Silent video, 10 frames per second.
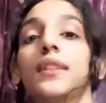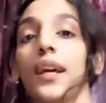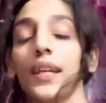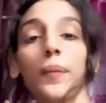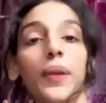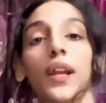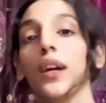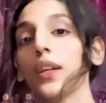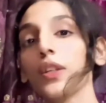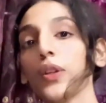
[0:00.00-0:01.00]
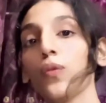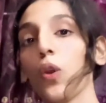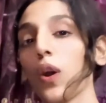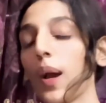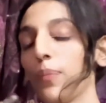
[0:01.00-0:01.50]
ताकि मेरा हर न्यू
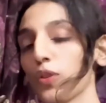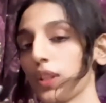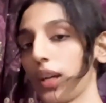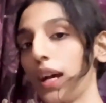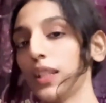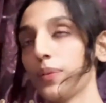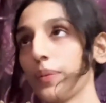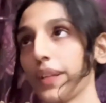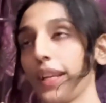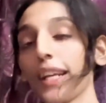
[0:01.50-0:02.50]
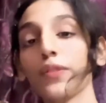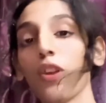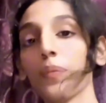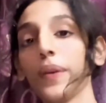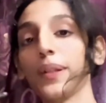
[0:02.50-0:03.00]
ब्लॉग आप लोग तक आ जाए नेक्स्ट
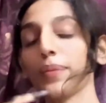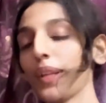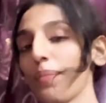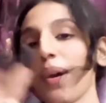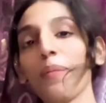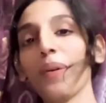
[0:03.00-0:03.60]
ब्लॉग में बाय